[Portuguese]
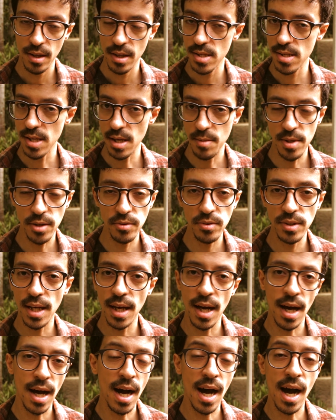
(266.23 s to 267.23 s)
sem medo de
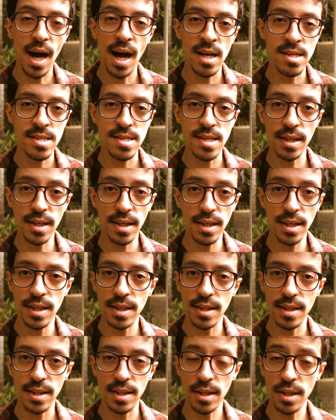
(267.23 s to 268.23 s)
errar, sem
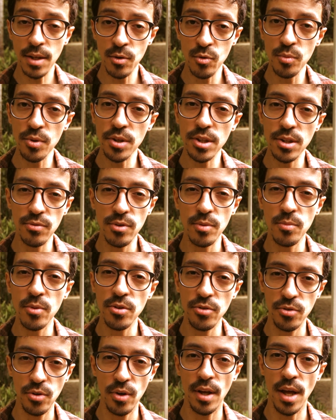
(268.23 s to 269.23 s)
que nenhum motivo
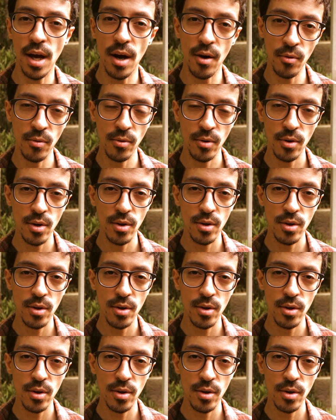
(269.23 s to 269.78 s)
emocional